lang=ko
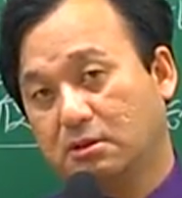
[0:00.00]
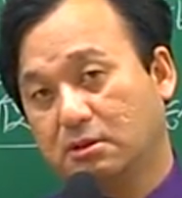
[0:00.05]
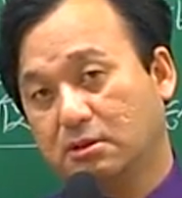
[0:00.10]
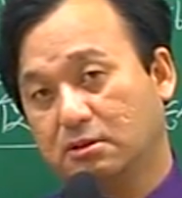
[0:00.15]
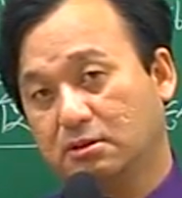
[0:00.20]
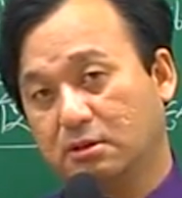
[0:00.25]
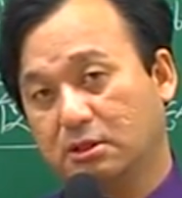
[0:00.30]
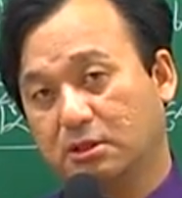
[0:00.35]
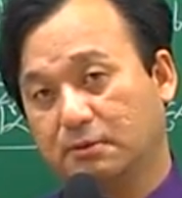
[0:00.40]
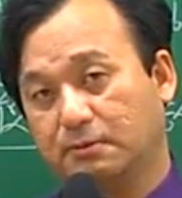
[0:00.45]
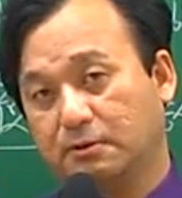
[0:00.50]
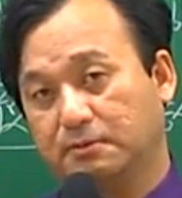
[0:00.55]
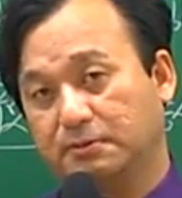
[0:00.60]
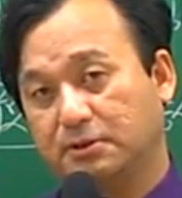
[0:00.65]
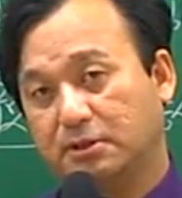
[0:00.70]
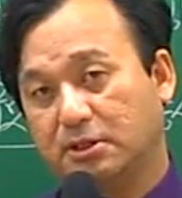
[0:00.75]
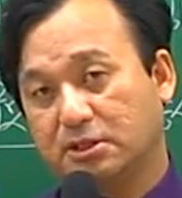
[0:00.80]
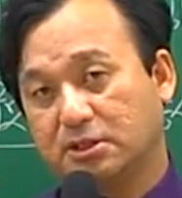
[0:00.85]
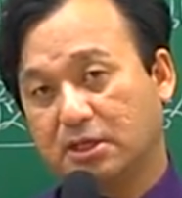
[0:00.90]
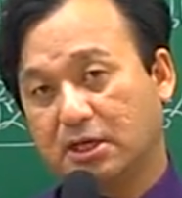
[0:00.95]
허용하는
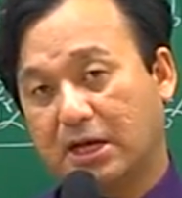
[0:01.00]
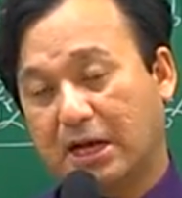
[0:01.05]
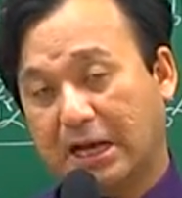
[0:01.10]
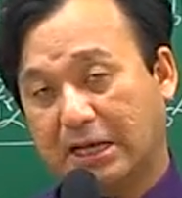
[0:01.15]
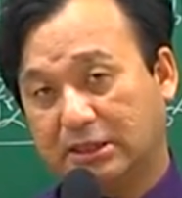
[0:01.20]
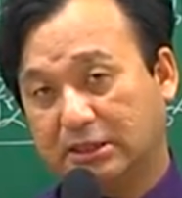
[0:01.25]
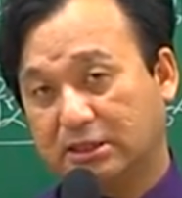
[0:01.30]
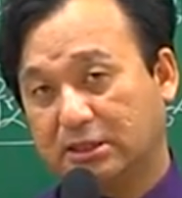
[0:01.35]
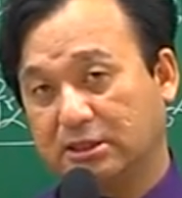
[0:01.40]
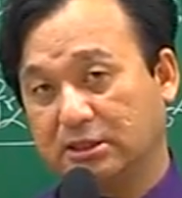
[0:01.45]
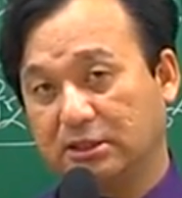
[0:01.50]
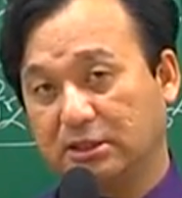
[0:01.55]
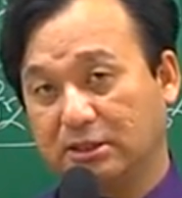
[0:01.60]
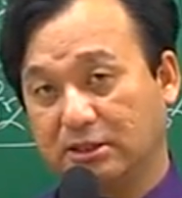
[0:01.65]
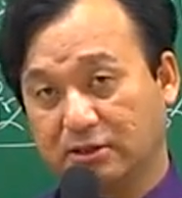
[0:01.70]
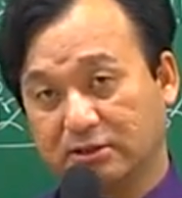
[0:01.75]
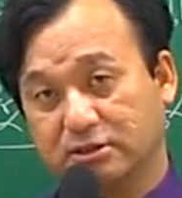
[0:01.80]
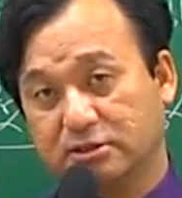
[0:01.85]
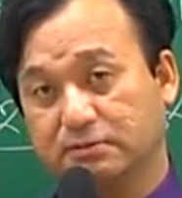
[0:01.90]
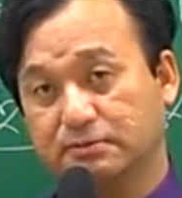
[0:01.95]
범위 내가 아니라는
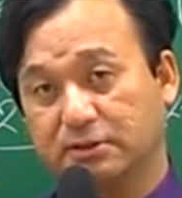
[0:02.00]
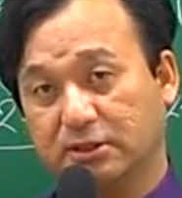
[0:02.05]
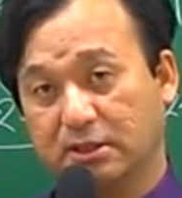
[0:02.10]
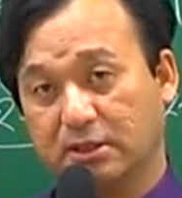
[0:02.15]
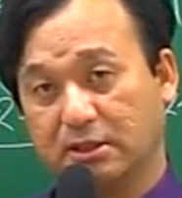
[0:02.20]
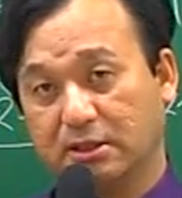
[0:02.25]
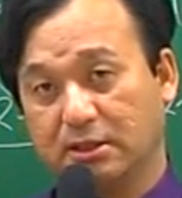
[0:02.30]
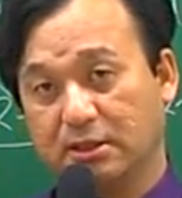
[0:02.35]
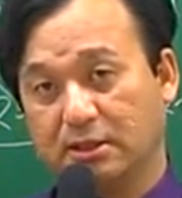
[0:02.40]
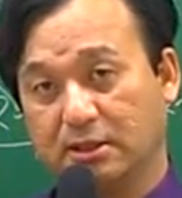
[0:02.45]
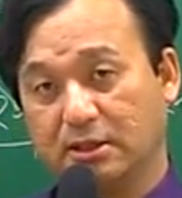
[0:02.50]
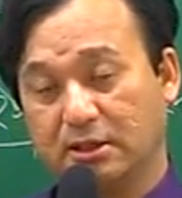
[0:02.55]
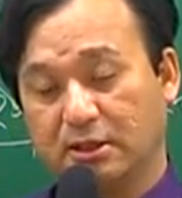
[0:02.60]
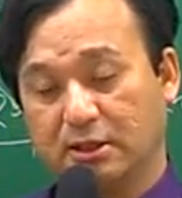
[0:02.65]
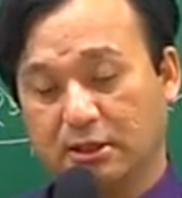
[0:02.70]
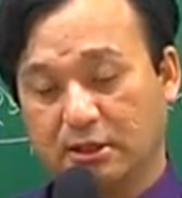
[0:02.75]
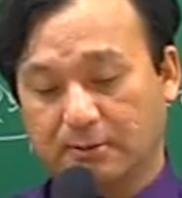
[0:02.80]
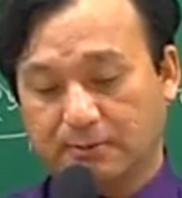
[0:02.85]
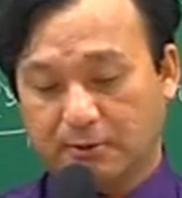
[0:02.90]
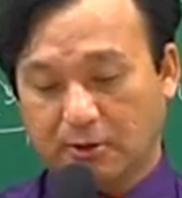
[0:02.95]
게나왔습니다
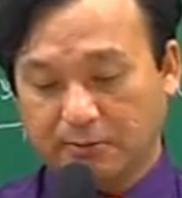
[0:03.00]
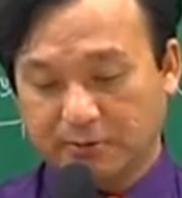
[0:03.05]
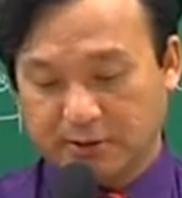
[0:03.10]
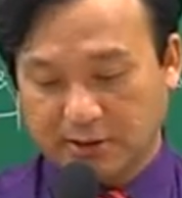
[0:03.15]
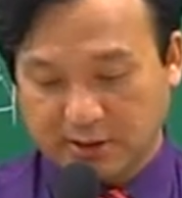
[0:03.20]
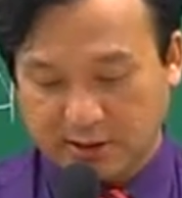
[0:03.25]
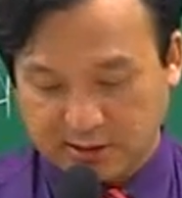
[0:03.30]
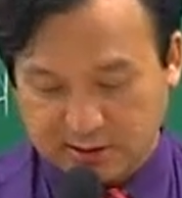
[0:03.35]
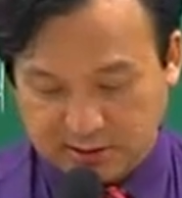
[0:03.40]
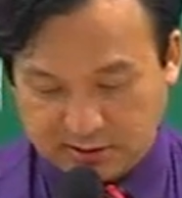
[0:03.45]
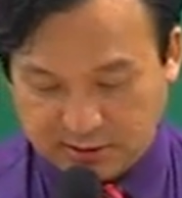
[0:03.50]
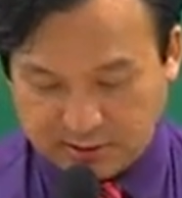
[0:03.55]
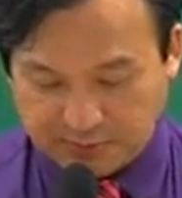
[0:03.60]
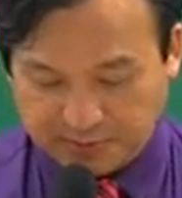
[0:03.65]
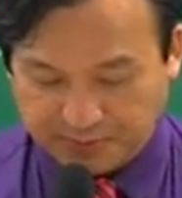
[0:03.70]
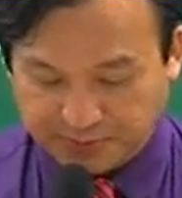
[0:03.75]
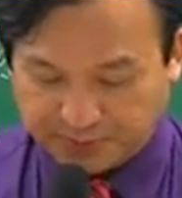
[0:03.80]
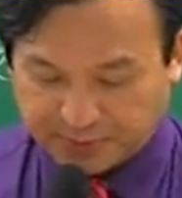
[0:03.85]
범위 내에서